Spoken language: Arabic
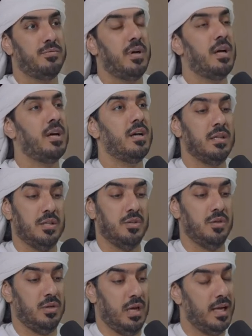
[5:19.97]

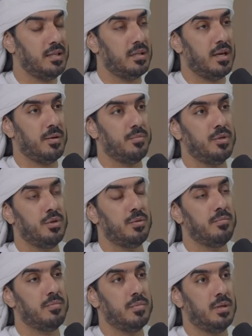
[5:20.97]
فحتى ربع
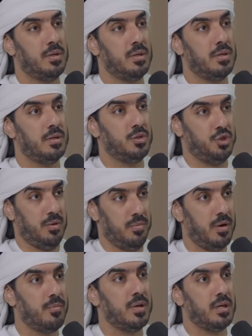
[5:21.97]
يوم آه،
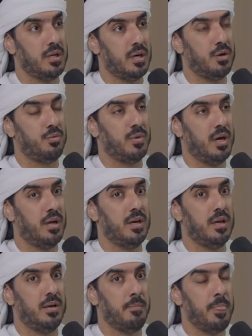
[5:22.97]
الشباب اللي كانوا
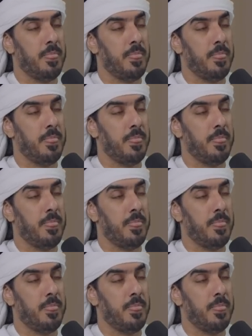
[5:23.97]
معانا